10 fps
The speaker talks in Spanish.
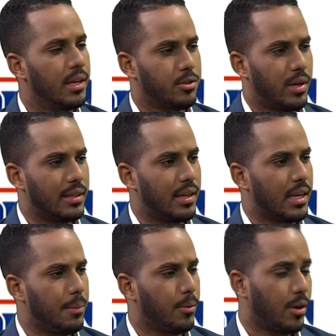nacional del
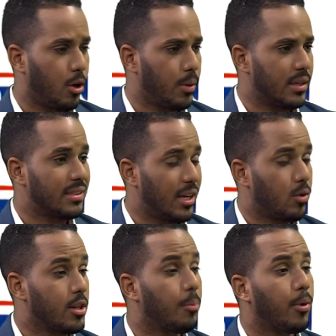equipo de jóvenes de
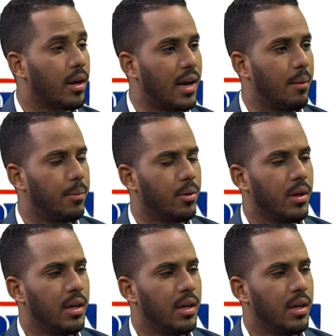Unidos por el Cambio